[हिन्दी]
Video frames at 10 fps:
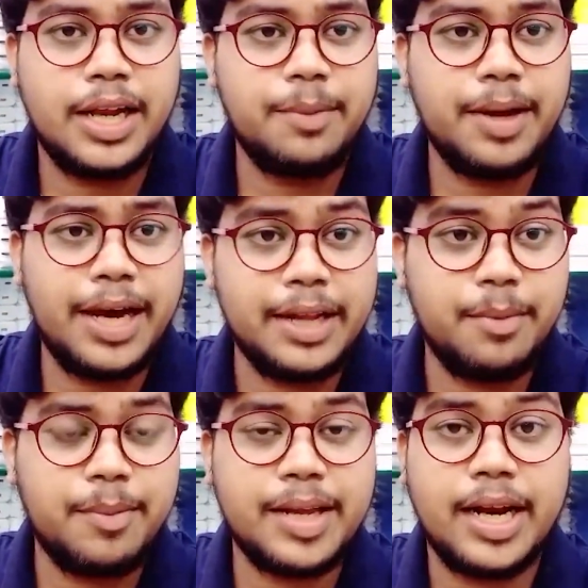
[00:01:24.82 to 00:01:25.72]
के लिए आया
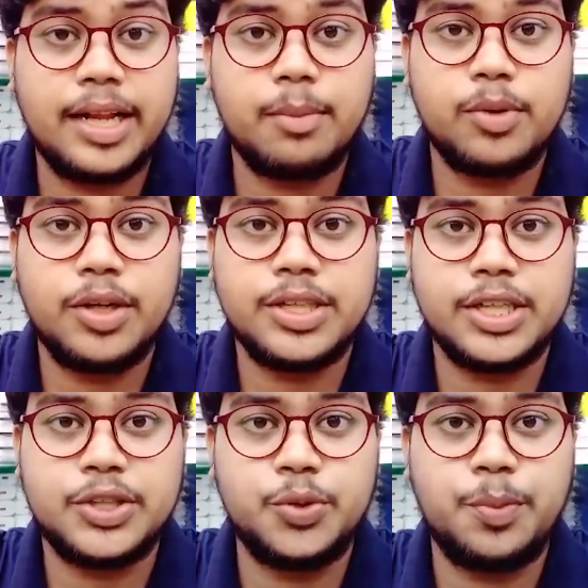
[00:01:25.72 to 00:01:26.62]
था मैं बता रहा था आपको
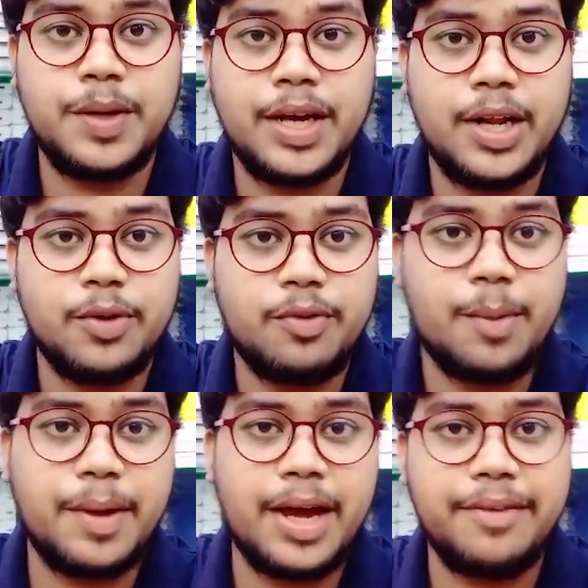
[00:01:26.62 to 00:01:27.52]
शूट पे जाना है तो
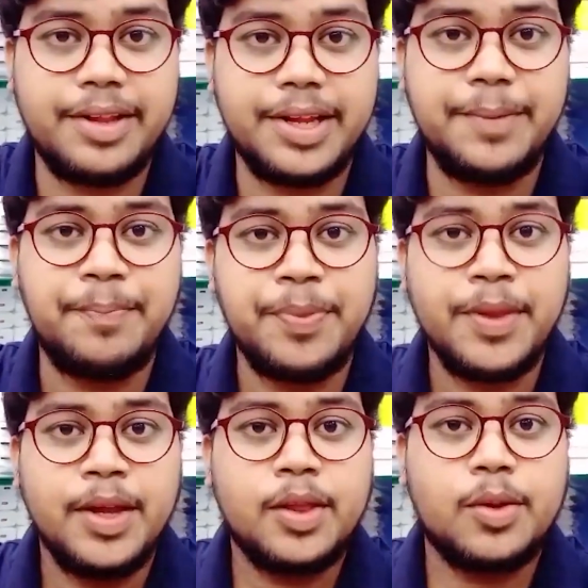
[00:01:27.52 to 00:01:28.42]
वहाँ पे आए हुए थे
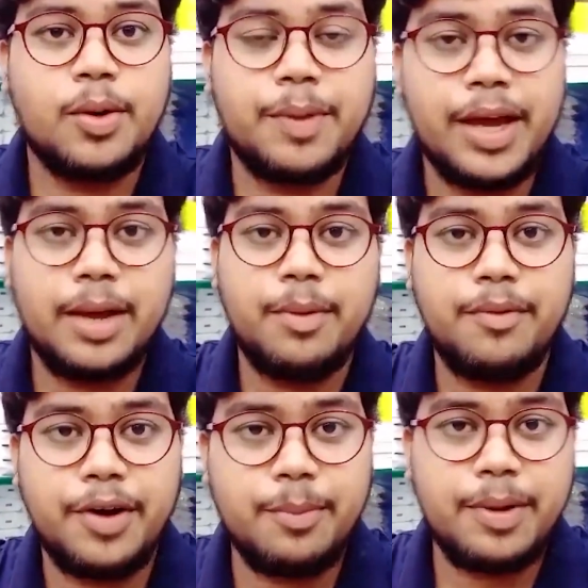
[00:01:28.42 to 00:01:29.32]
तो अब यहाँ के भी
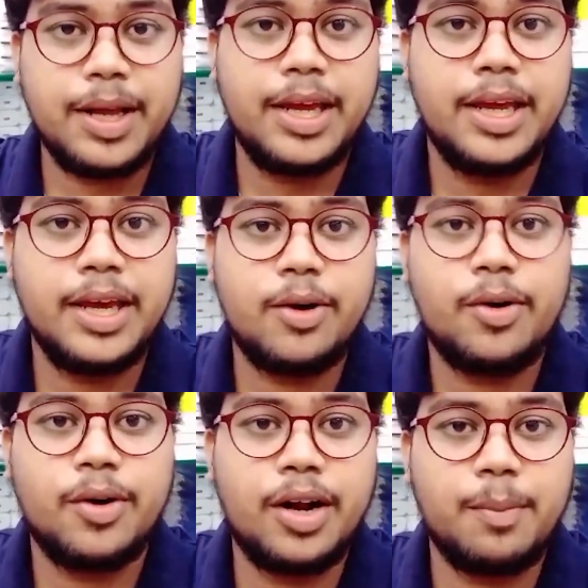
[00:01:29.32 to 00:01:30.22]
वीडियो बन गई है
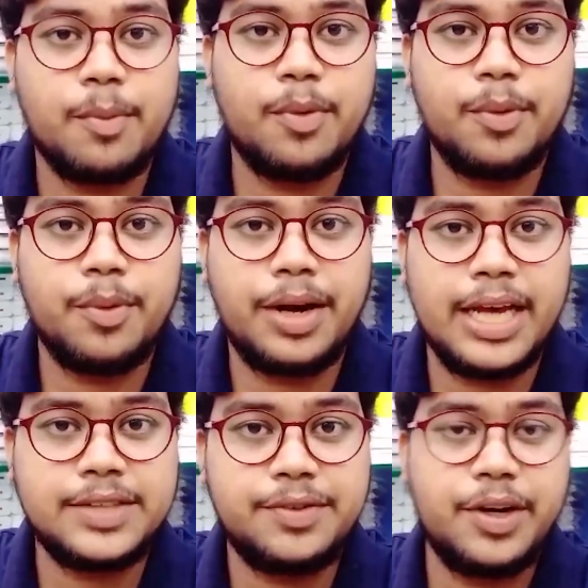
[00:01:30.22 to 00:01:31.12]
और आपको
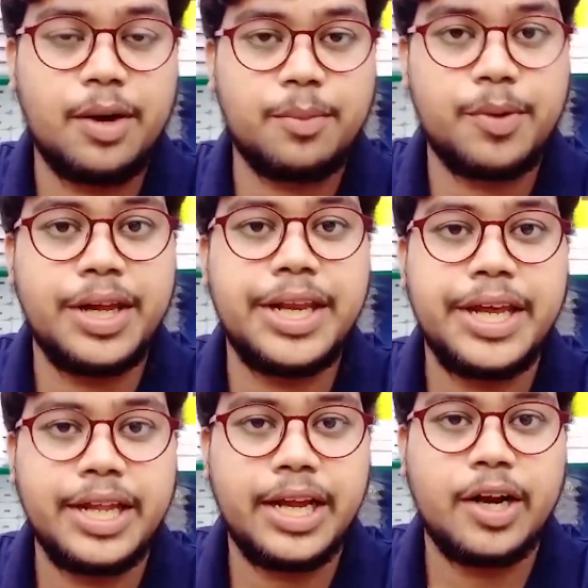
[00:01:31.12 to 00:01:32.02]
नेक्स्ट वीडियो आपको
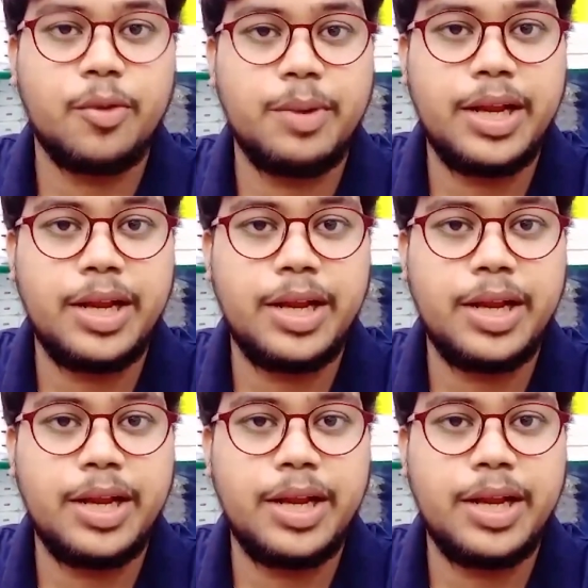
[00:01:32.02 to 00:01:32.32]
इन्हीं की देखने को